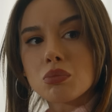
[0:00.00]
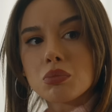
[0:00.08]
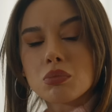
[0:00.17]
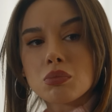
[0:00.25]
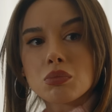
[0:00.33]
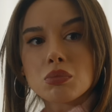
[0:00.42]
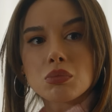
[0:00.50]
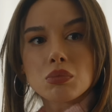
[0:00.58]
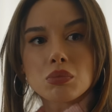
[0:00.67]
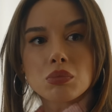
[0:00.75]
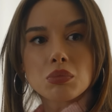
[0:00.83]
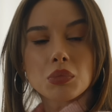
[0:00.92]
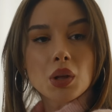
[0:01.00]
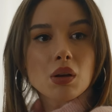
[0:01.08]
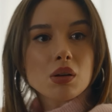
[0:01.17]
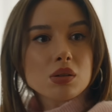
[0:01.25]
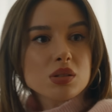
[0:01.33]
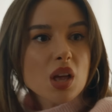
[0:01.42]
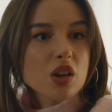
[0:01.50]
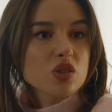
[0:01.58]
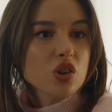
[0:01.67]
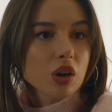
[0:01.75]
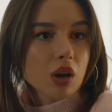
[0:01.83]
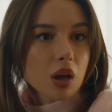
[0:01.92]
Evleneceklerdi. Sen
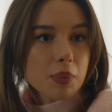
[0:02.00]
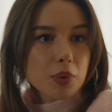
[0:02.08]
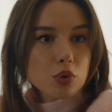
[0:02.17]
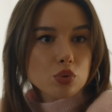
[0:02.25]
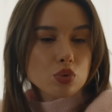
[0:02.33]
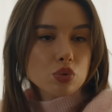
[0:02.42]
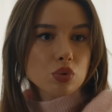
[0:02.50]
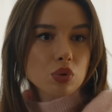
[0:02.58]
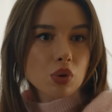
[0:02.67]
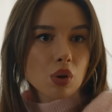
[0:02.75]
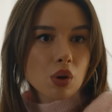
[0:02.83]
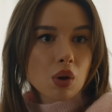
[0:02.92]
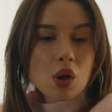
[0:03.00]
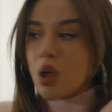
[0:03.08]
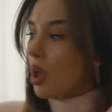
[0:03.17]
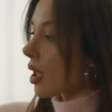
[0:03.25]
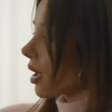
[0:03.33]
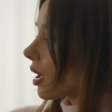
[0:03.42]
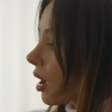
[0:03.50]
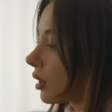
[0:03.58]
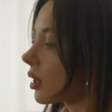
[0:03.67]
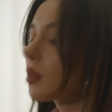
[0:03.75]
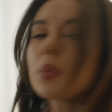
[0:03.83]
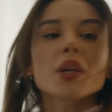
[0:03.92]
şaka yapıyorsun. Ee
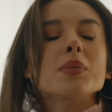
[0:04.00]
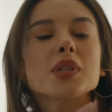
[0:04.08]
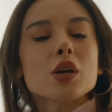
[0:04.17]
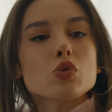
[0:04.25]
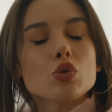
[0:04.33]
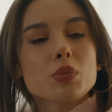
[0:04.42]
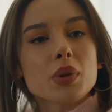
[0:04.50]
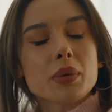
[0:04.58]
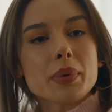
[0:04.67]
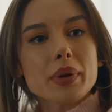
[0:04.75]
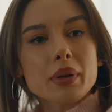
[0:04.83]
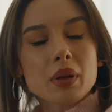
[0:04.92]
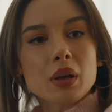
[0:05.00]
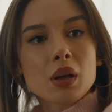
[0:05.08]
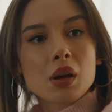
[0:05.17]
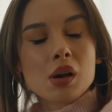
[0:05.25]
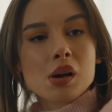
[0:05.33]
anlat bakayım sen şunu bana bir. Ya